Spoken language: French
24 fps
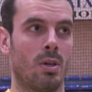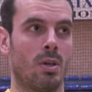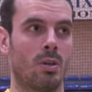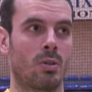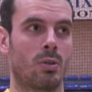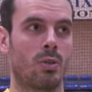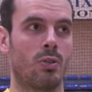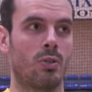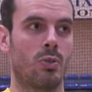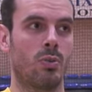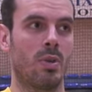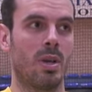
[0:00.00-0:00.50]

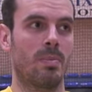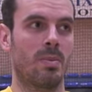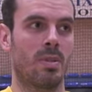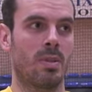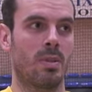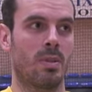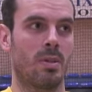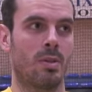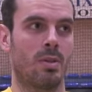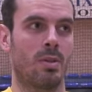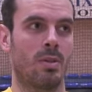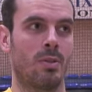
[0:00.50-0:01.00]
que je suis apte
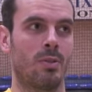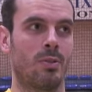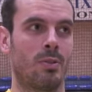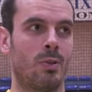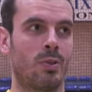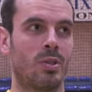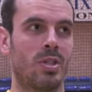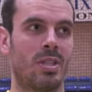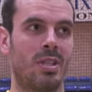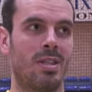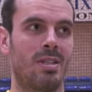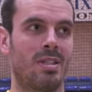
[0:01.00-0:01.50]

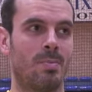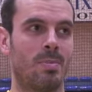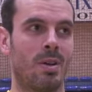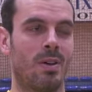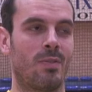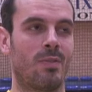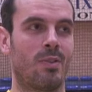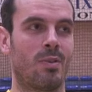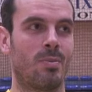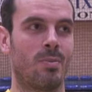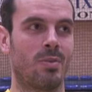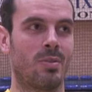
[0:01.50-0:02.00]
d'enchaîner ces
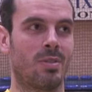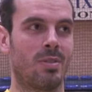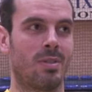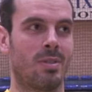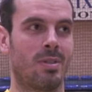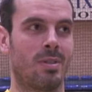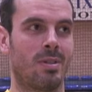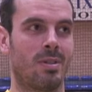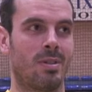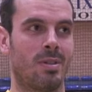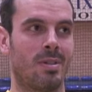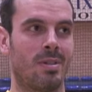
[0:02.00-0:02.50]
performances
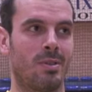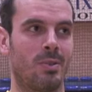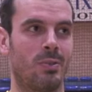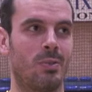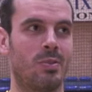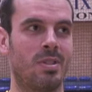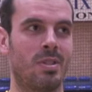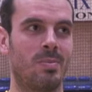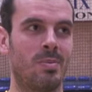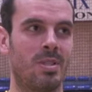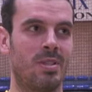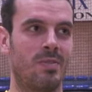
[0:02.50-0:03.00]
en
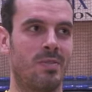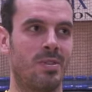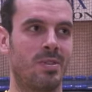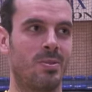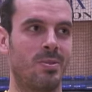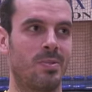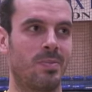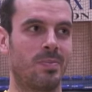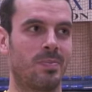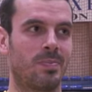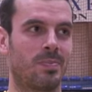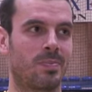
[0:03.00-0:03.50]
deuxième division.
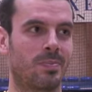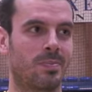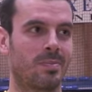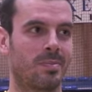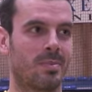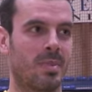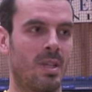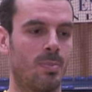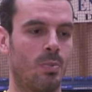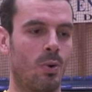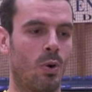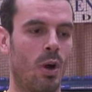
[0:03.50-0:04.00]

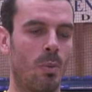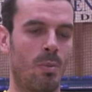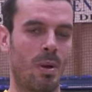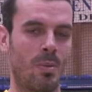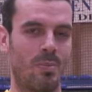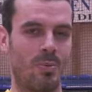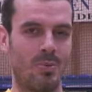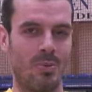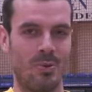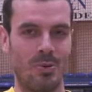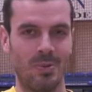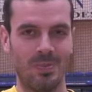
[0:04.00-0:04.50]
Et pourquoi pas
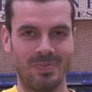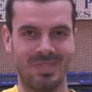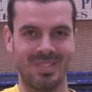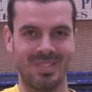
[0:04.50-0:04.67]
plus haut